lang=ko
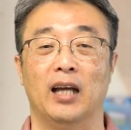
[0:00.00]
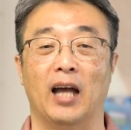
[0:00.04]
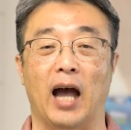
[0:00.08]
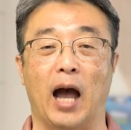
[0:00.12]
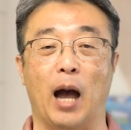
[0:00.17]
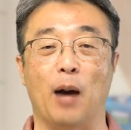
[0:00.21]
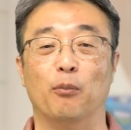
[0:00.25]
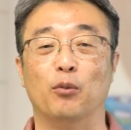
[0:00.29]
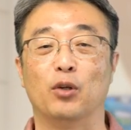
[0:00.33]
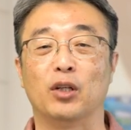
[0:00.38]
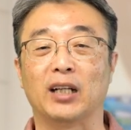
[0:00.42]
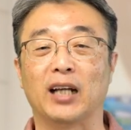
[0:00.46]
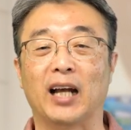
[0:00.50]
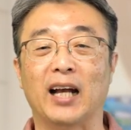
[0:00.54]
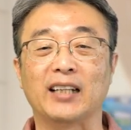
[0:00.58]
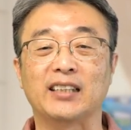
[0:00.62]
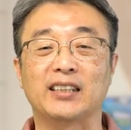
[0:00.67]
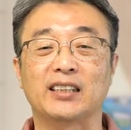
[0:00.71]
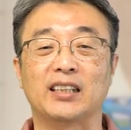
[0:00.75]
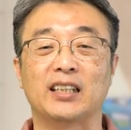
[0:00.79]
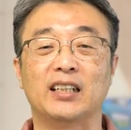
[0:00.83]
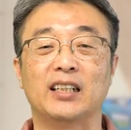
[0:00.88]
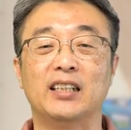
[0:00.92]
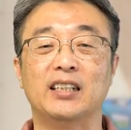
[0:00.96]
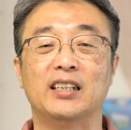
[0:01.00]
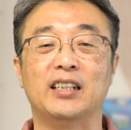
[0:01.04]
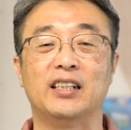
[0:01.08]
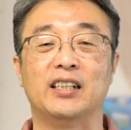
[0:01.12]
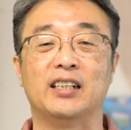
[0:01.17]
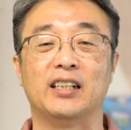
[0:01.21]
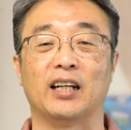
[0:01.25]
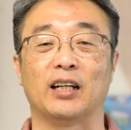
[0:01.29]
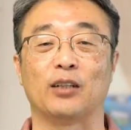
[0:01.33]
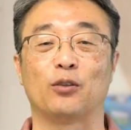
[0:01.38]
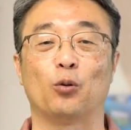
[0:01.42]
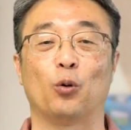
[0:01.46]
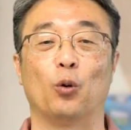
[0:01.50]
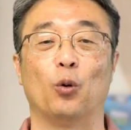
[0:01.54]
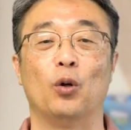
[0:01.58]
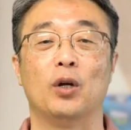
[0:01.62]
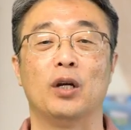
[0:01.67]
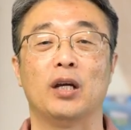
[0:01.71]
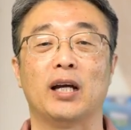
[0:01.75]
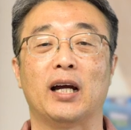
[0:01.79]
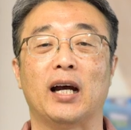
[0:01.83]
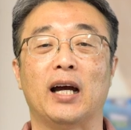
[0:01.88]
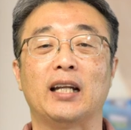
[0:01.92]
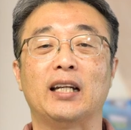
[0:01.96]
아무리 하찮은 일이라도
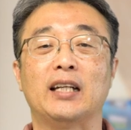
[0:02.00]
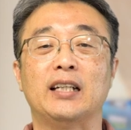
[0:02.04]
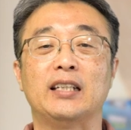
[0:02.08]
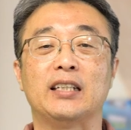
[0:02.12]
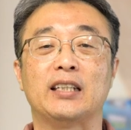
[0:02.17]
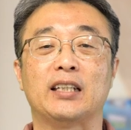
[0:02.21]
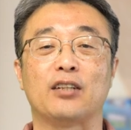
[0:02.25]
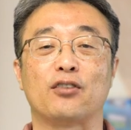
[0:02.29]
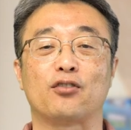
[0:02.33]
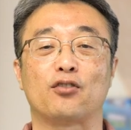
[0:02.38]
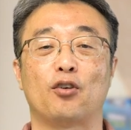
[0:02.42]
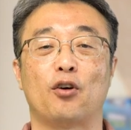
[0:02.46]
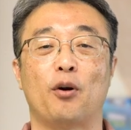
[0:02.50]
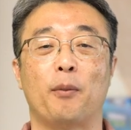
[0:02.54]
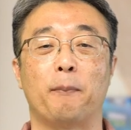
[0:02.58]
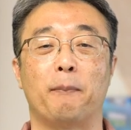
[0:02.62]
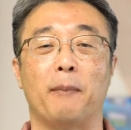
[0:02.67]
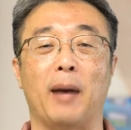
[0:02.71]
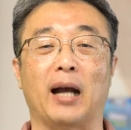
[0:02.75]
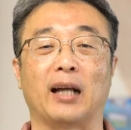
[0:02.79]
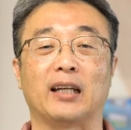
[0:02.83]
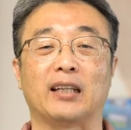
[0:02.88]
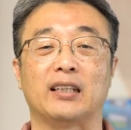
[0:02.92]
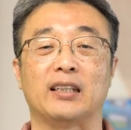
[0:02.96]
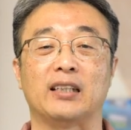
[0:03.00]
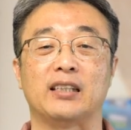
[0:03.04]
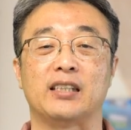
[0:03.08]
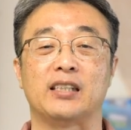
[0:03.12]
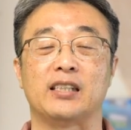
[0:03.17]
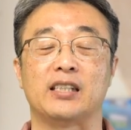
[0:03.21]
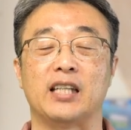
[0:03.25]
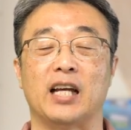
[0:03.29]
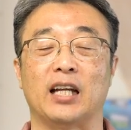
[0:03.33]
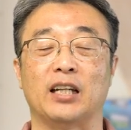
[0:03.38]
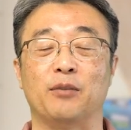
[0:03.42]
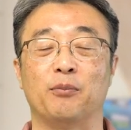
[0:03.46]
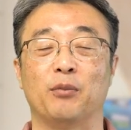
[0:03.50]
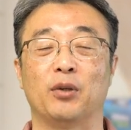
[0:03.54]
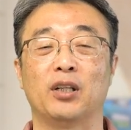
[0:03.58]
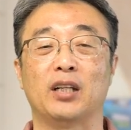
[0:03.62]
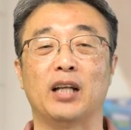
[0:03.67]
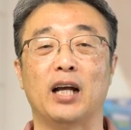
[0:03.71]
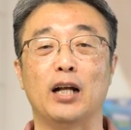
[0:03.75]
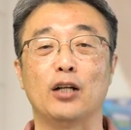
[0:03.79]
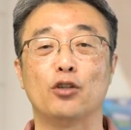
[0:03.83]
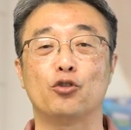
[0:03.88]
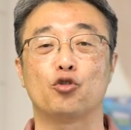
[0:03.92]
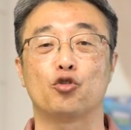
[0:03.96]
하나님께서 맡기시지 않으면
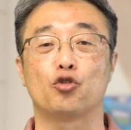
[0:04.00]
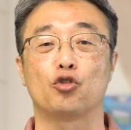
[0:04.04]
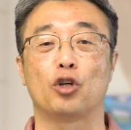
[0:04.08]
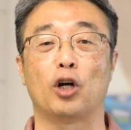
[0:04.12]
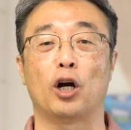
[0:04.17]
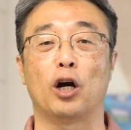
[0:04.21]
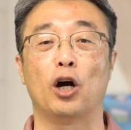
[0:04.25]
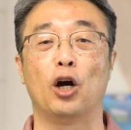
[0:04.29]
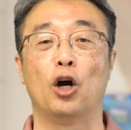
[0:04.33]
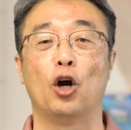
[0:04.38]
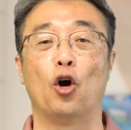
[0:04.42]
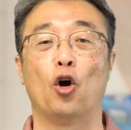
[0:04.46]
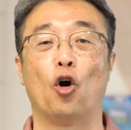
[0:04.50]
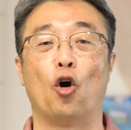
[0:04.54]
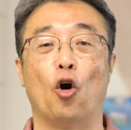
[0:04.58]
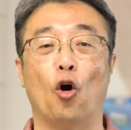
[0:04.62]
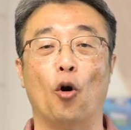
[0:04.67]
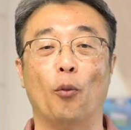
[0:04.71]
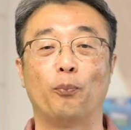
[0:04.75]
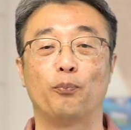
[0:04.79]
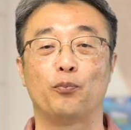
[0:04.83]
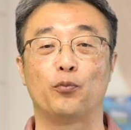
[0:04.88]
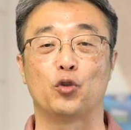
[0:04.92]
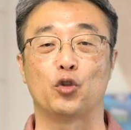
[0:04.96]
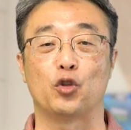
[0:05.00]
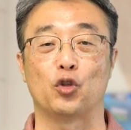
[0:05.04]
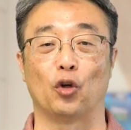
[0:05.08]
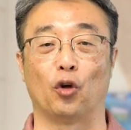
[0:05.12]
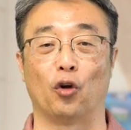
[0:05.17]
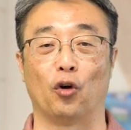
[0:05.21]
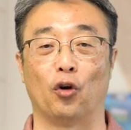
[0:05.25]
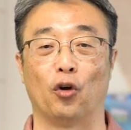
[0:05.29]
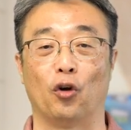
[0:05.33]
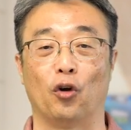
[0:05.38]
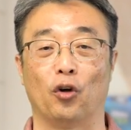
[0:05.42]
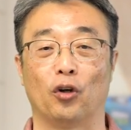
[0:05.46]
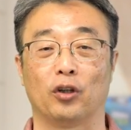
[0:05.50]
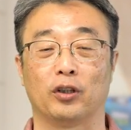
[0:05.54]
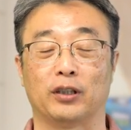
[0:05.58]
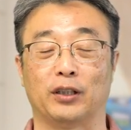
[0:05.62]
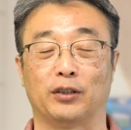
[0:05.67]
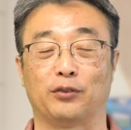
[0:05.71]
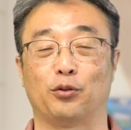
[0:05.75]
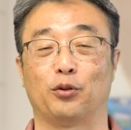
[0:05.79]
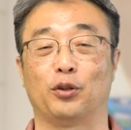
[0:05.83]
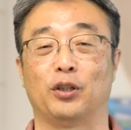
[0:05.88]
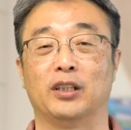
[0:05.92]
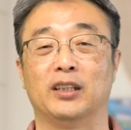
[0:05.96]
할 수가 없죠.
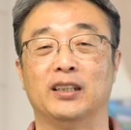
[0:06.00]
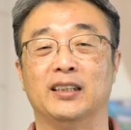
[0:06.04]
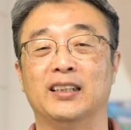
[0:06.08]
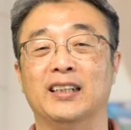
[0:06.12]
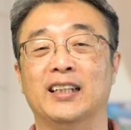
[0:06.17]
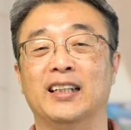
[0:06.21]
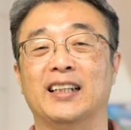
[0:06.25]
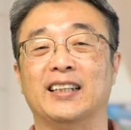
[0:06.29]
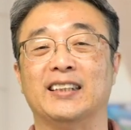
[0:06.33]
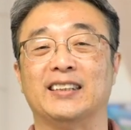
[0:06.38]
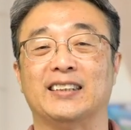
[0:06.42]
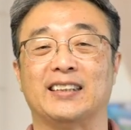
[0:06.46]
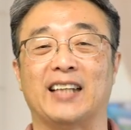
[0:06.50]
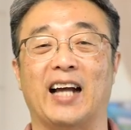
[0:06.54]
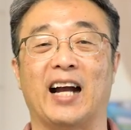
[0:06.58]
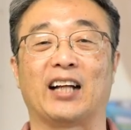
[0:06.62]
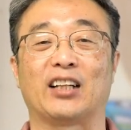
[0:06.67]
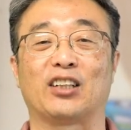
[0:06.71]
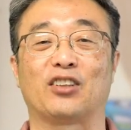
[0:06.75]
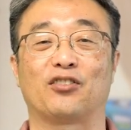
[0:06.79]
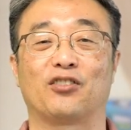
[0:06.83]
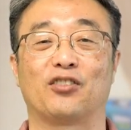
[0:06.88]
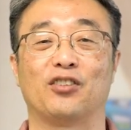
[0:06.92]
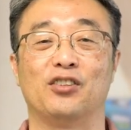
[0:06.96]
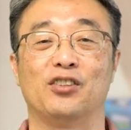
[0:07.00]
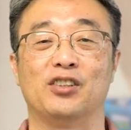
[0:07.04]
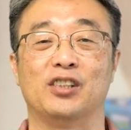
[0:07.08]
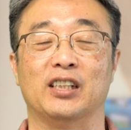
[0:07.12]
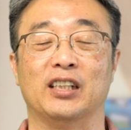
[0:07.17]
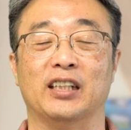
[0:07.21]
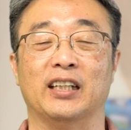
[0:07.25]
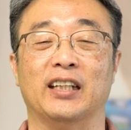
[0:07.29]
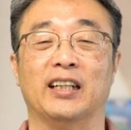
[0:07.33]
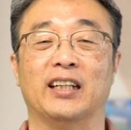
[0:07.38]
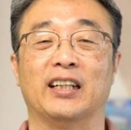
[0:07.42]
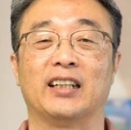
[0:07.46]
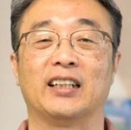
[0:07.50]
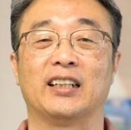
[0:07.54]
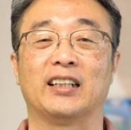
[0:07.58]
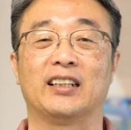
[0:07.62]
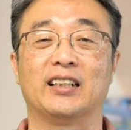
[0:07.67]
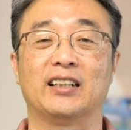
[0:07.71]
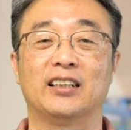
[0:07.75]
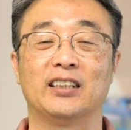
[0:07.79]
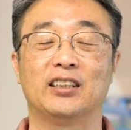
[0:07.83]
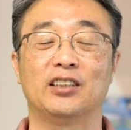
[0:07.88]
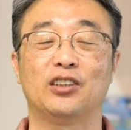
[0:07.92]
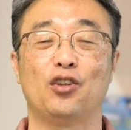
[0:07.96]
그래서 는 작든지
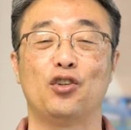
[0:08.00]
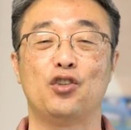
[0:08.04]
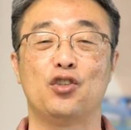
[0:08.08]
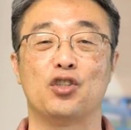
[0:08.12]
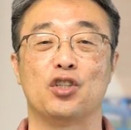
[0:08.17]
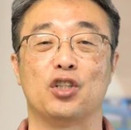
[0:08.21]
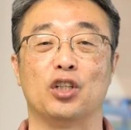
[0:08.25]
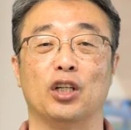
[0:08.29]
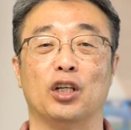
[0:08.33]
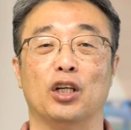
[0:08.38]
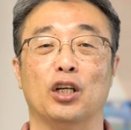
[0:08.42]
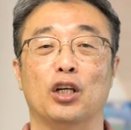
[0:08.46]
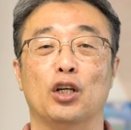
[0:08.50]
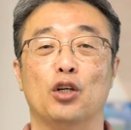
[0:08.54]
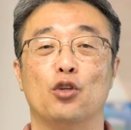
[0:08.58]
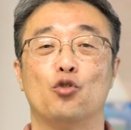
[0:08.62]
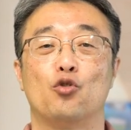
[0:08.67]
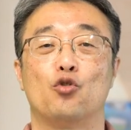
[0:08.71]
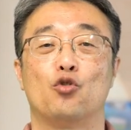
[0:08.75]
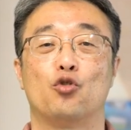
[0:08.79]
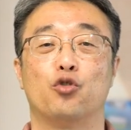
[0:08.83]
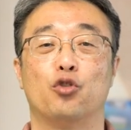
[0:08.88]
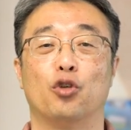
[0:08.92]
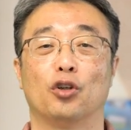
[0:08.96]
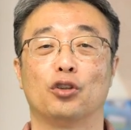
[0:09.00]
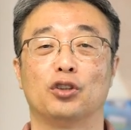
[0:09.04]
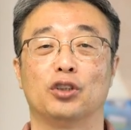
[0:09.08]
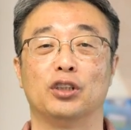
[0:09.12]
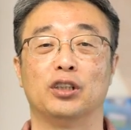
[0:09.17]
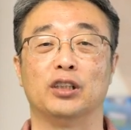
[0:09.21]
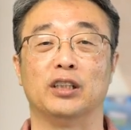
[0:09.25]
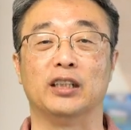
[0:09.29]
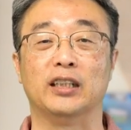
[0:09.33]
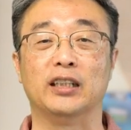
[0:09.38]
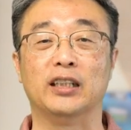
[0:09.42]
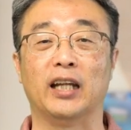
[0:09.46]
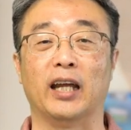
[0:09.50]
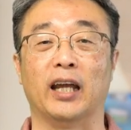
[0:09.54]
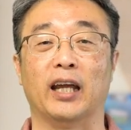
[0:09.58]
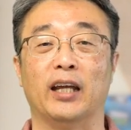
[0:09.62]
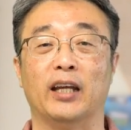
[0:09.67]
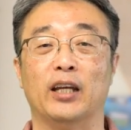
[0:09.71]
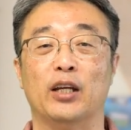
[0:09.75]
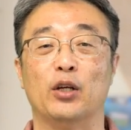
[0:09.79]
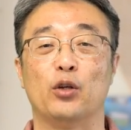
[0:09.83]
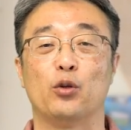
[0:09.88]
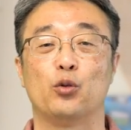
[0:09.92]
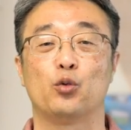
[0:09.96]
크든지 주어진
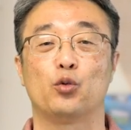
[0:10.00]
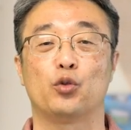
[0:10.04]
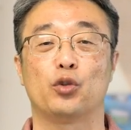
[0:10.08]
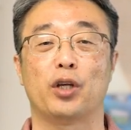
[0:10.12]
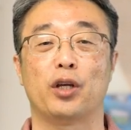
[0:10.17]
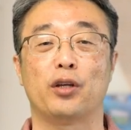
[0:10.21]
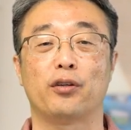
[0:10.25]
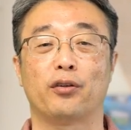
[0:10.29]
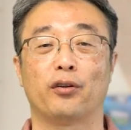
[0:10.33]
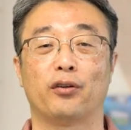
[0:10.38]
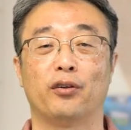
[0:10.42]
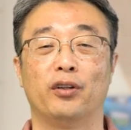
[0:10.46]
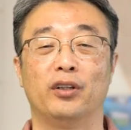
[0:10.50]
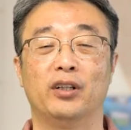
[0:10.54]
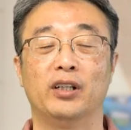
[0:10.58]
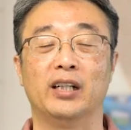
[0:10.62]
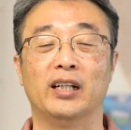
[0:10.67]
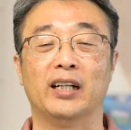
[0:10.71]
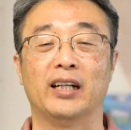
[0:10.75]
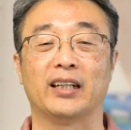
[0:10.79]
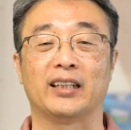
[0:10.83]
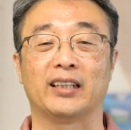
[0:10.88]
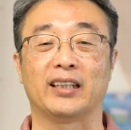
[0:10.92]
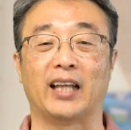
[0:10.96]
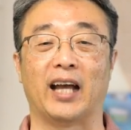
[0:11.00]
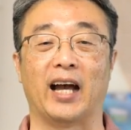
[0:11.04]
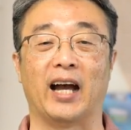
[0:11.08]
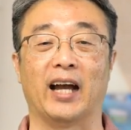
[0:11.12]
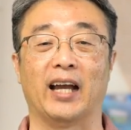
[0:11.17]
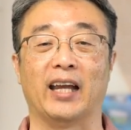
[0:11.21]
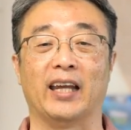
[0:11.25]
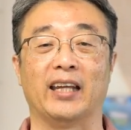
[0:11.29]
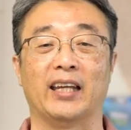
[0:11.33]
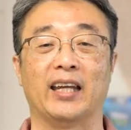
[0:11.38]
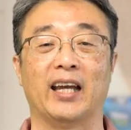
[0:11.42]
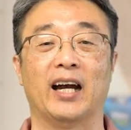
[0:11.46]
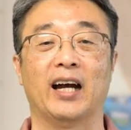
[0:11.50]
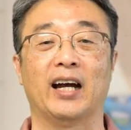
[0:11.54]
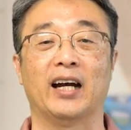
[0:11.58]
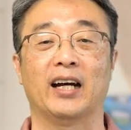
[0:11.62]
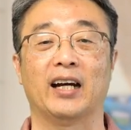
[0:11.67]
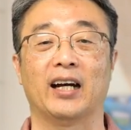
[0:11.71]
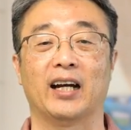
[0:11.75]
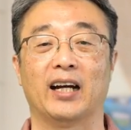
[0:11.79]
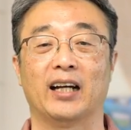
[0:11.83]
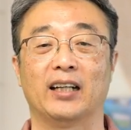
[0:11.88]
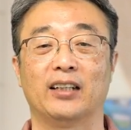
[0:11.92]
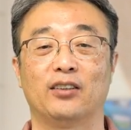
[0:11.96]
일에 최선을 다해야
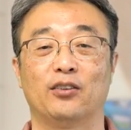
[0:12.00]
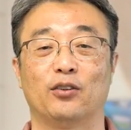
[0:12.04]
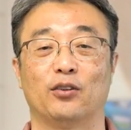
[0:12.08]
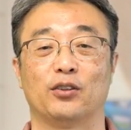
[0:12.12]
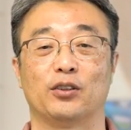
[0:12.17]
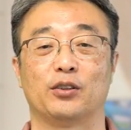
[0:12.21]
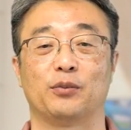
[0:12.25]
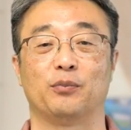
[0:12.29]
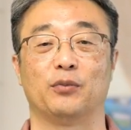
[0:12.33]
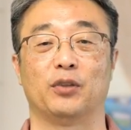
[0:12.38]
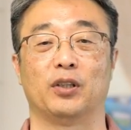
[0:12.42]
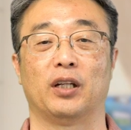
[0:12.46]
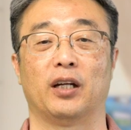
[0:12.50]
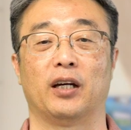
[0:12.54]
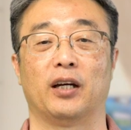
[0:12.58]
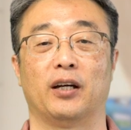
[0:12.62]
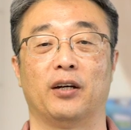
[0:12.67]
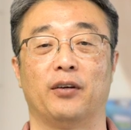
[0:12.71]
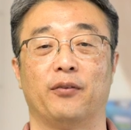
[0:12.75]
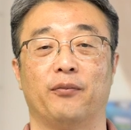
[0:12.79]
하는 것입니다.